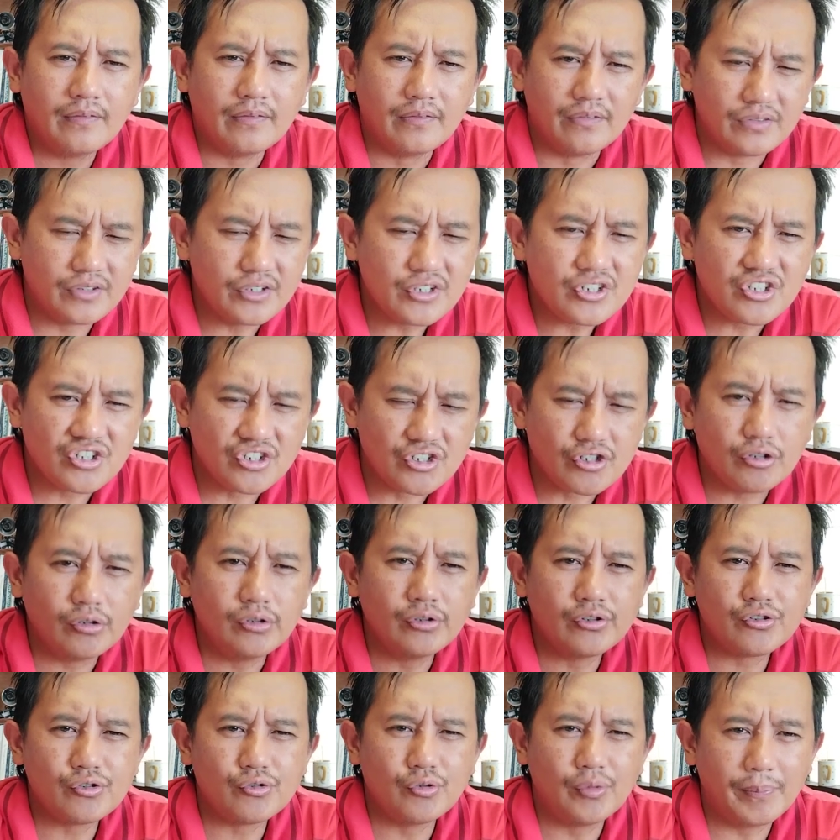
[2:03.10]
This is
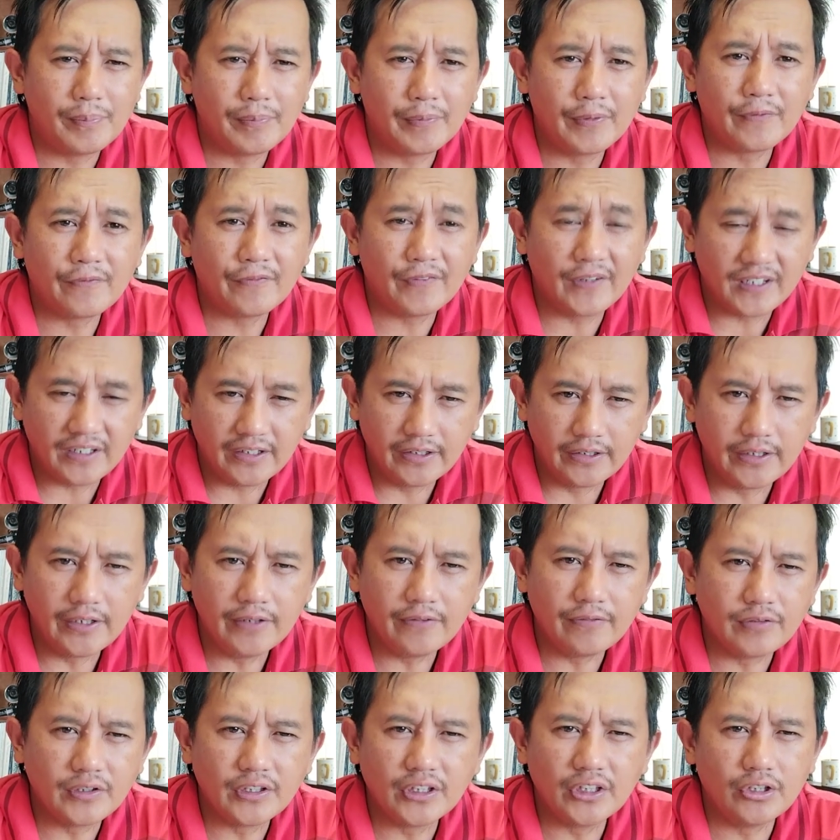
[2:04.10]
also perfect
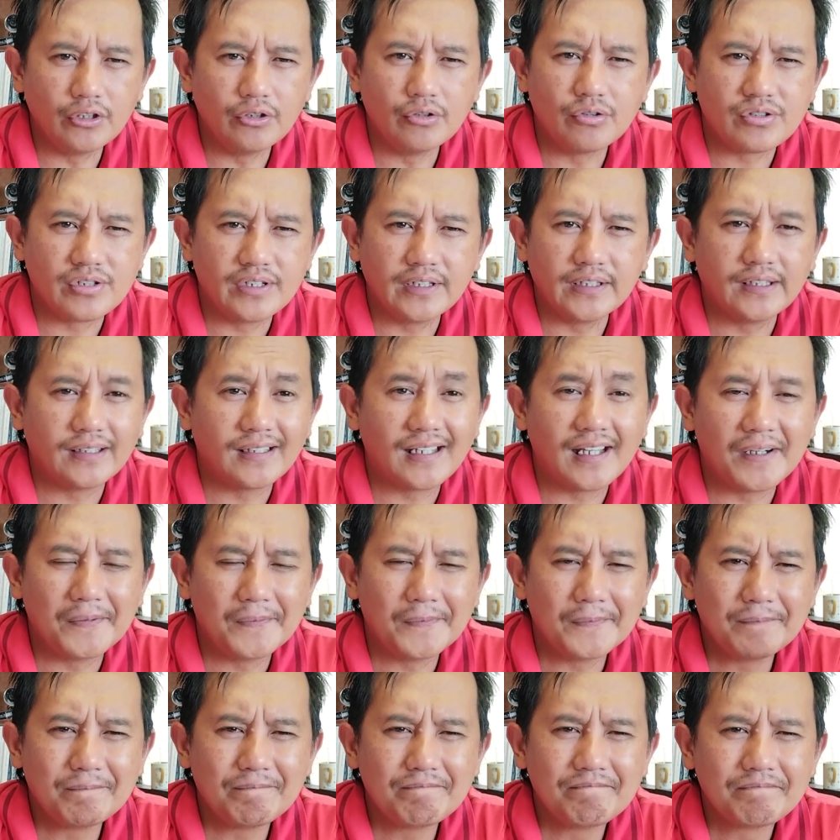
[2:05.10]
gift it you city
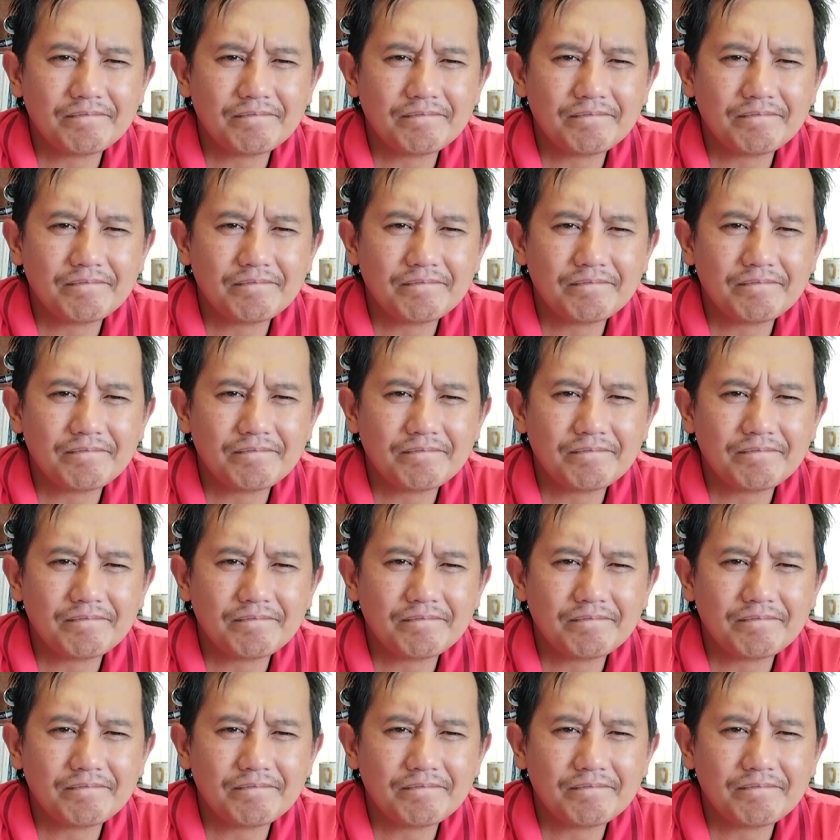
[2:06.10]
tao.